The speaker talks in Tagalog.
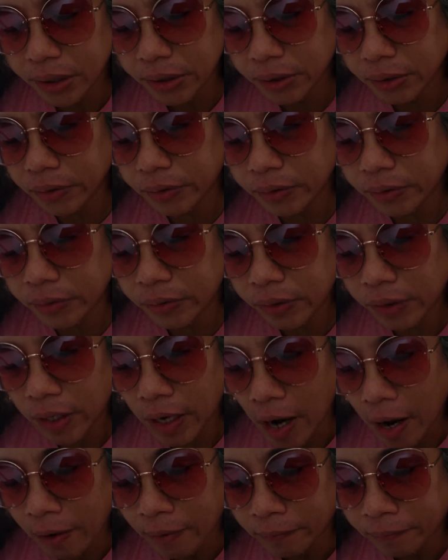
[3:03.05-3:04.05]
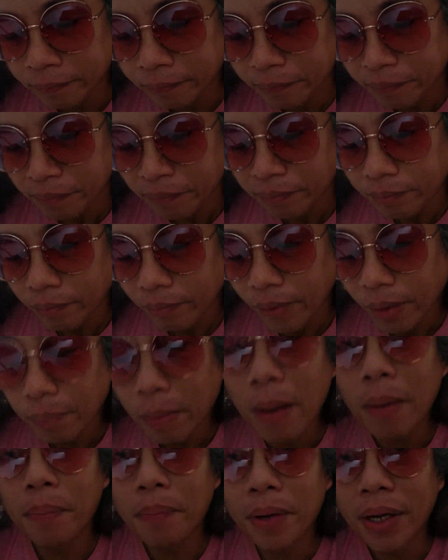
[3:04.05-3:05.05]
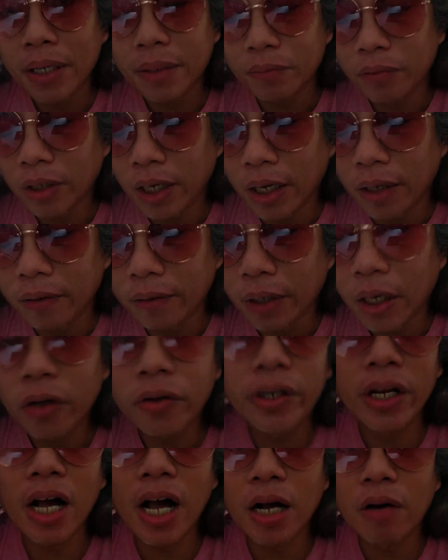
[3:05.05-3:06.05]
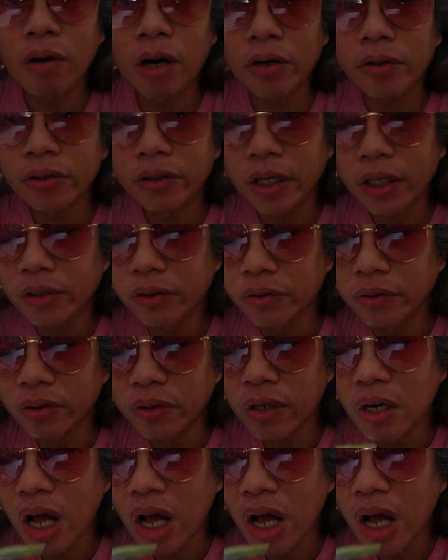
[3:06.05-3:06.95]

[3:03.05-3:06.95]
Yung papapakin mo lang. Ako nagagawa ko yung ganun.